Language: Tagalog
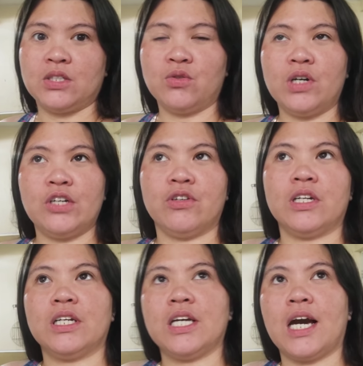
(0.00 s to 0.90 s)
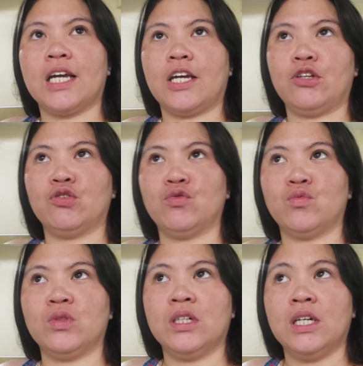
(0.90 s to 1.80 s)
-face. So, ngayon, ang nangyari
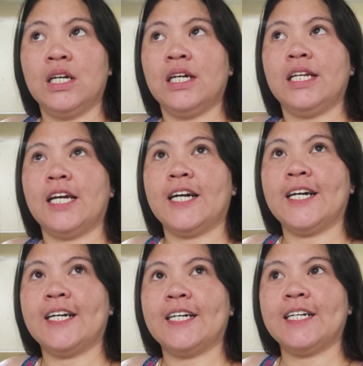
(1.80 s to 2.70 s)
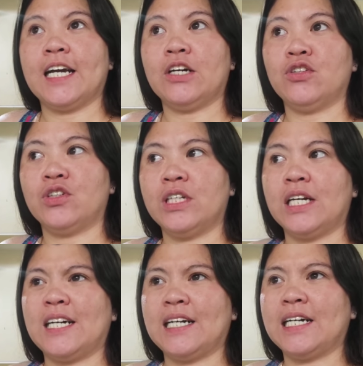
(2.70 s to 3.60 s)
nung nag, ano,
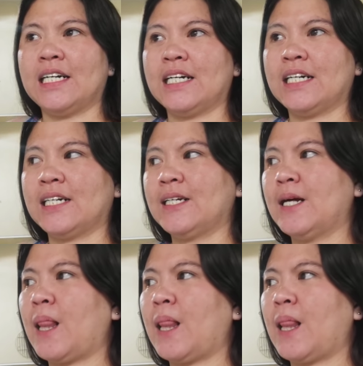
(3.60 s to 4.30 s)
nag,